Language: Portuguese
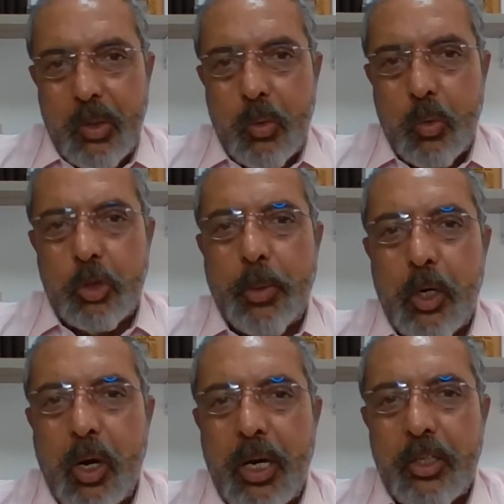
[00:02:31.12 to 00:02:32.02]
Os
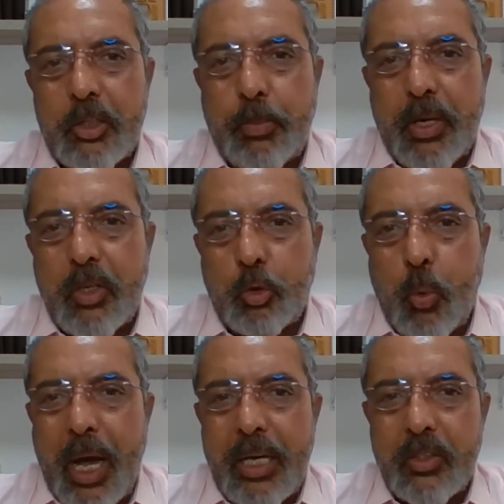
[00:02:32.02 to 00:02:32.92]
menores
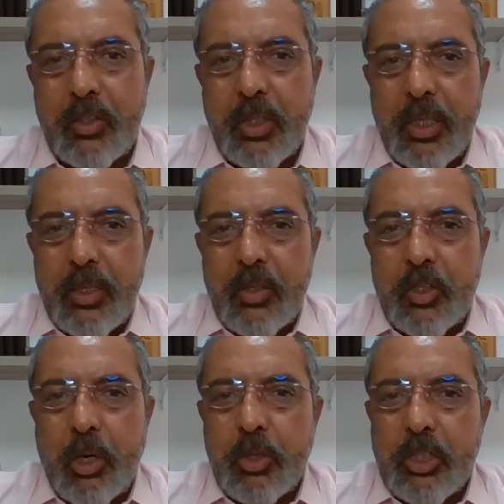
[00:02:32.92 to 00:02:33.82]
percentuais
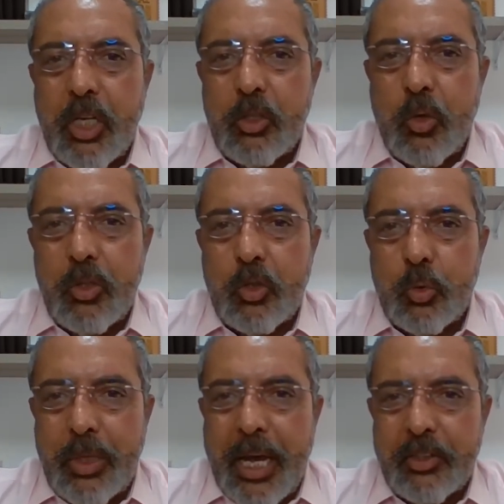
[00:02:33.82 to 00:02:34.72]
estão nas regiões
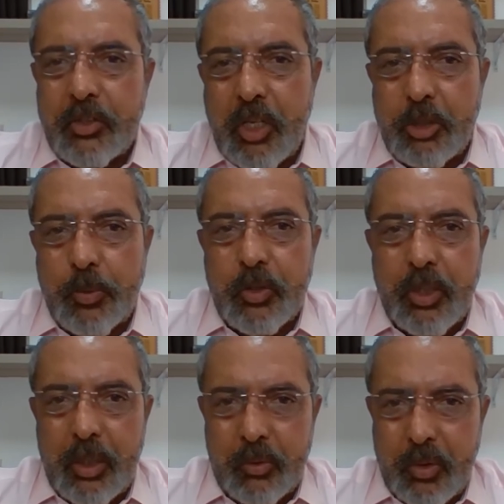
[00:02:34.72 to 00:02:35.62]
Sudeste,
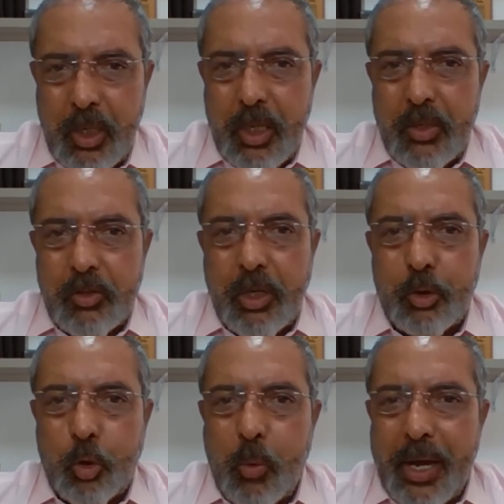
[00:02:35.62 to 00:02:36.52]
6%,
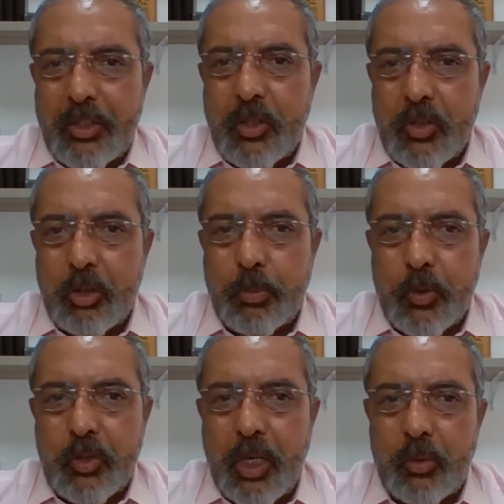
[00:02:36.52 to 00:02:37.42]
Centro-Oeste,
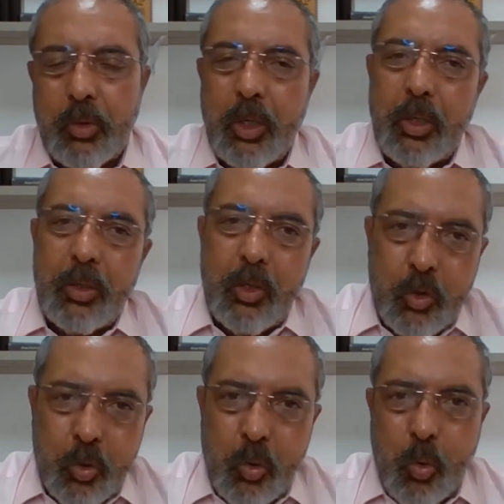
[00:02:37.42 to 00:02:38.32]
5% e
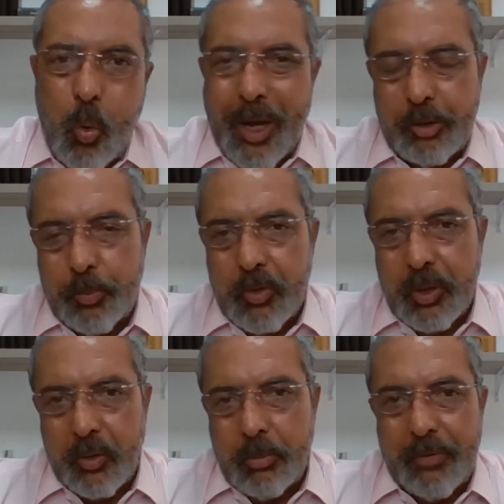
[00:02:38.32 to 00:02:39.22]
Sul,
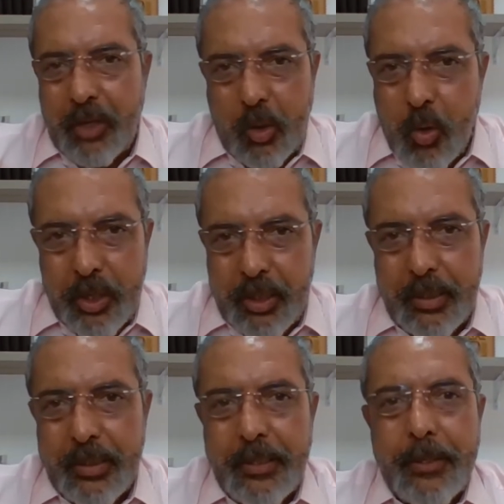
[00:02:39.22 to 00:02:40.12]
4%. Uma vergonha.
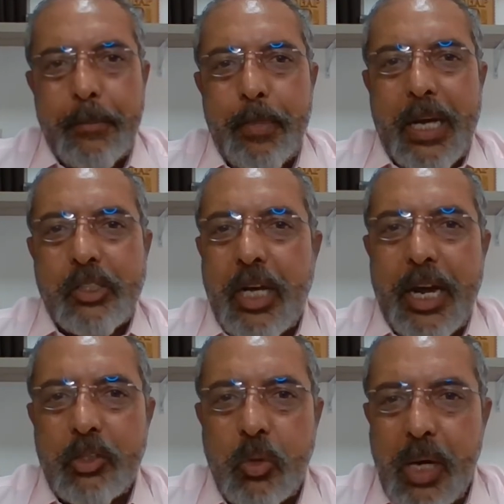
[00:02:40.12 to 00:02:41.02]
Nas
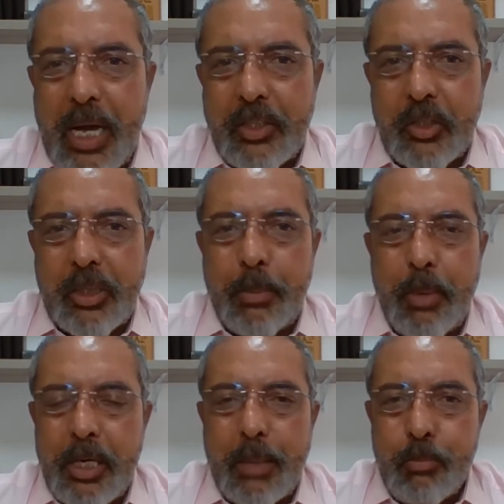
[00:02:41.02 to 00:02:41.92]
áreas rurais
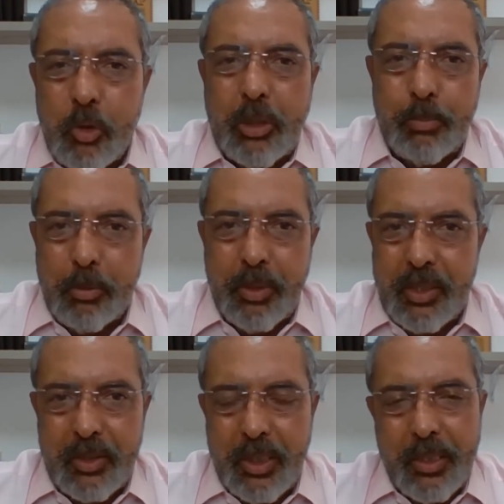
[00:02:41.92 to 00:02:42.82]
também há muita
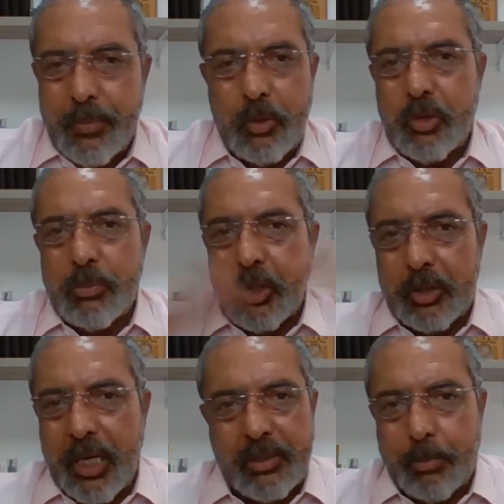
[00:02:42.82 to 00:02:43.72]
pobreza. Não tínhamos que
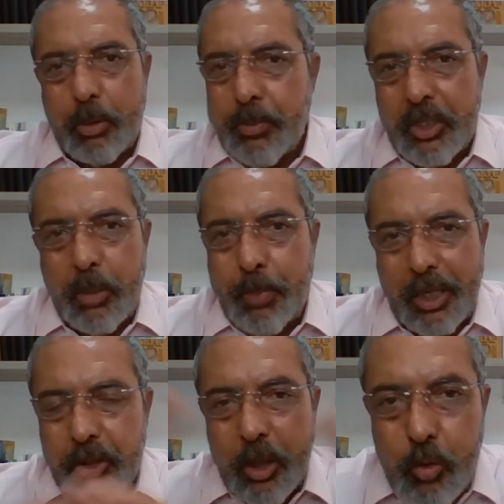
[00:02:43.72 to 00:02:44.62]
ter essa pobreza em
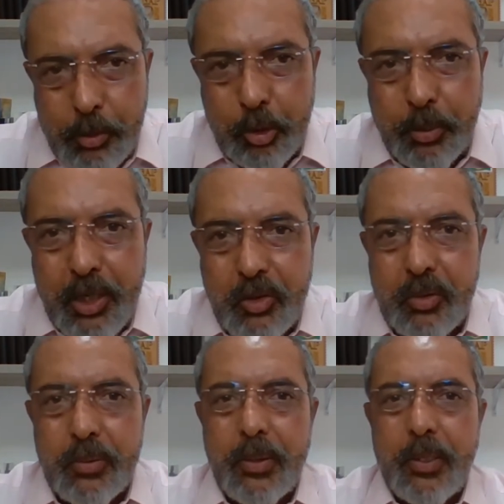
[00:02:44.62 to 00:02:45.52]
parte nenhuma do Brasil.